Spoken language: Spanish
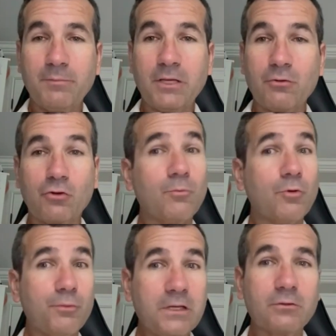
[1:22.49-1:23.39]
pero no
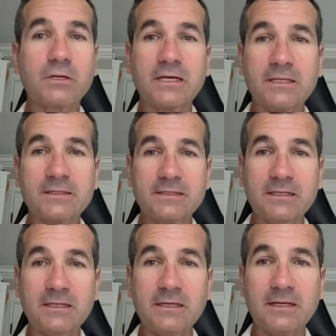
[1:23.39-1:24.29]
hemos visto nada
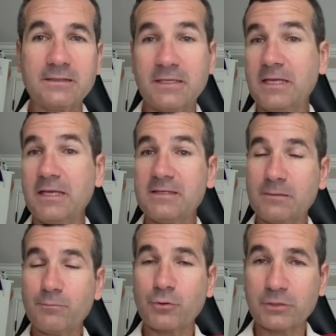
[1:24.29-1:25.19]
así, así que es
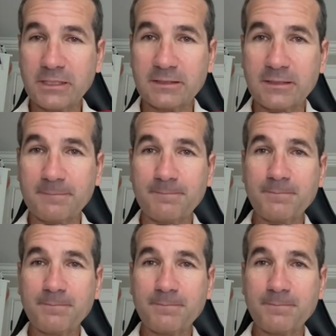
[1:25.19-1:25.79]
importante.